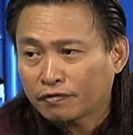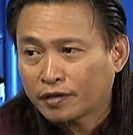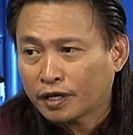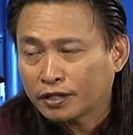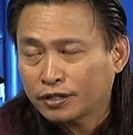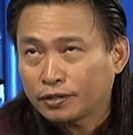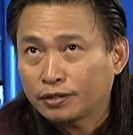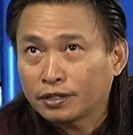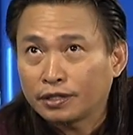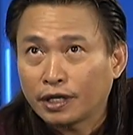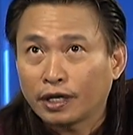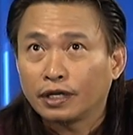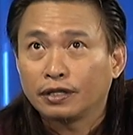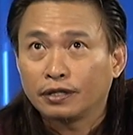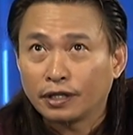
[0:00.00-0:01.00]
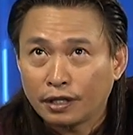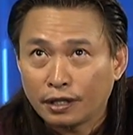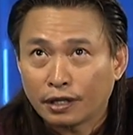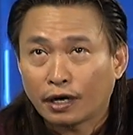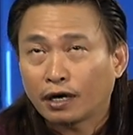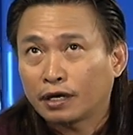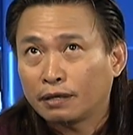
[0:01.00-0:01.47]
functions na hindi
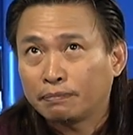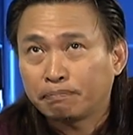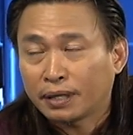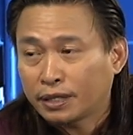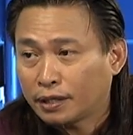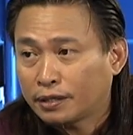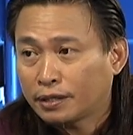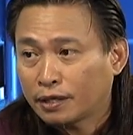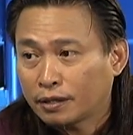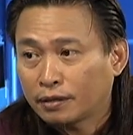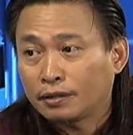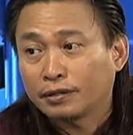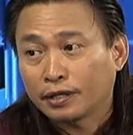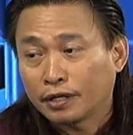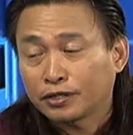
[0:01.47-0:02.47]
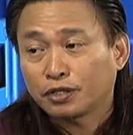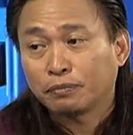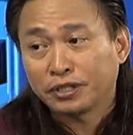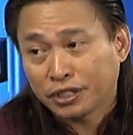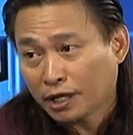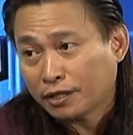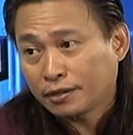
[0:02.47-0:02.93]
nagagampanan ng Kongreso
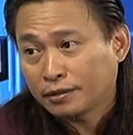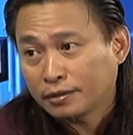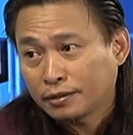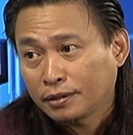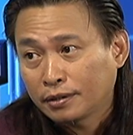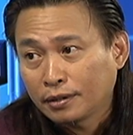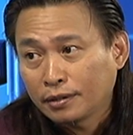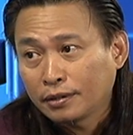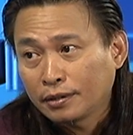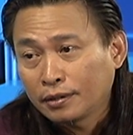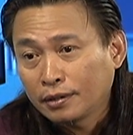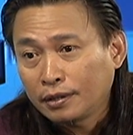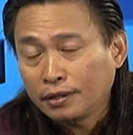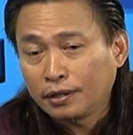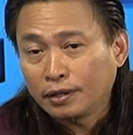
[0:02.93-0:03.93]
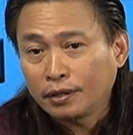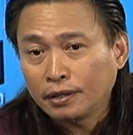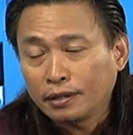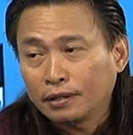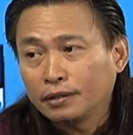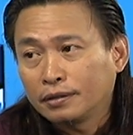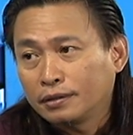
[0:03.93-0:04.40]
masyado. Mm, mm, mm. Why
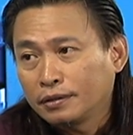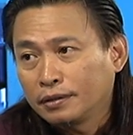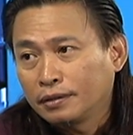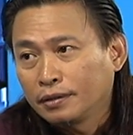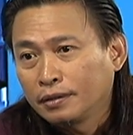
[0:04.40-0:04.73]
is that so?